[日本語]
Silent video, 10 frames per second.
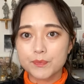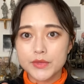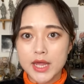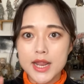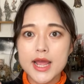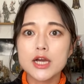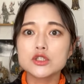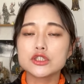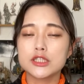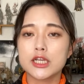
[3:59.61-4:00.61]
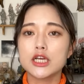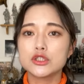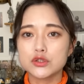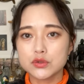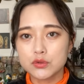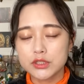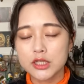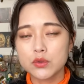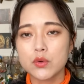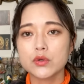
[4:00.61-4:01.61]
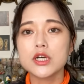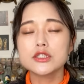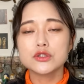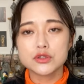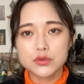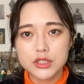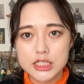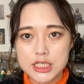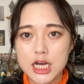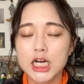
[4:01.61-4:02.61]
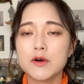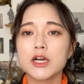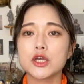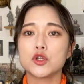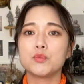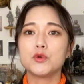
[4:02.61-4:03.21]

775年の6月15日香川県の